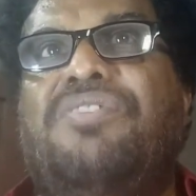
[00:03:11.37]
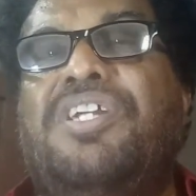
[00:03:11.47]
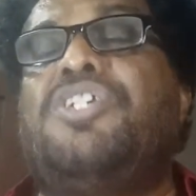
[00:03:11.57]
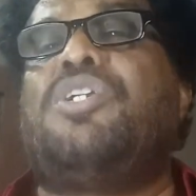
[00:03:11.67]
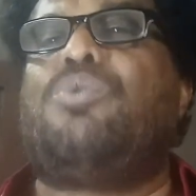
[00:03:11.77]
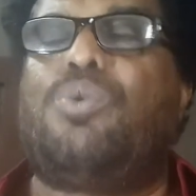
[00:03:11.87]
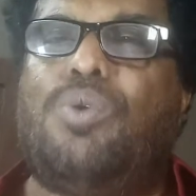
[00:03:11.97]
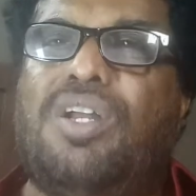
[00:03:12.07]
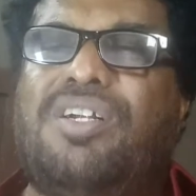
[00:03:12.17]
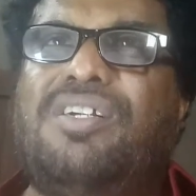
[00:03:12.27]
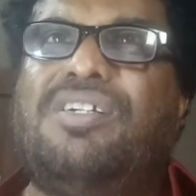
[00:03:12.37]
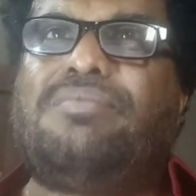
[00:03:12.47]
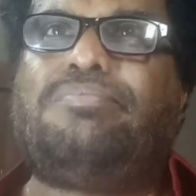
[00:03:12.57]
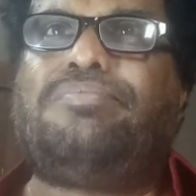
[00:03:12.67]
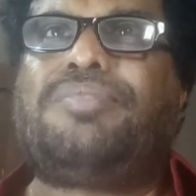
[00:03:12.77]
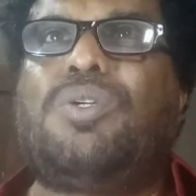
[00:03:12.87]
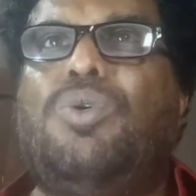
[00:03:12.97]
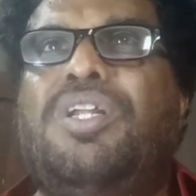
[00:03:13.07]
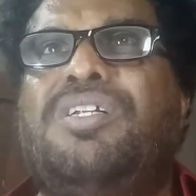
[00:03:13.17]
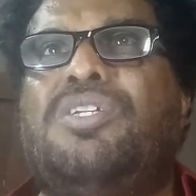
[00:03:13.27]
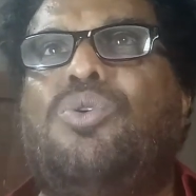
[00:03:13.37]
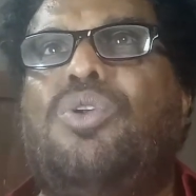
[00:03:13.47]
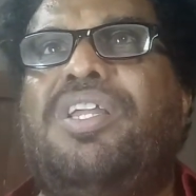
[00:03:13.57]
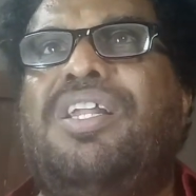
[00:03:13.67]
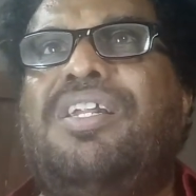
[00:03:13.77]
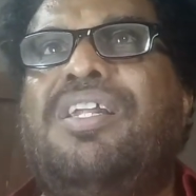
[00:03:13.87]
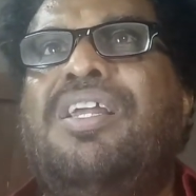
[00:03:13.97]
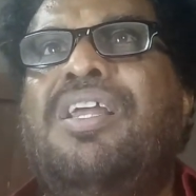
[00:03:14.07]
வீழ்ச்சி உருவார்கள் குளிர்ந்த சோலையில்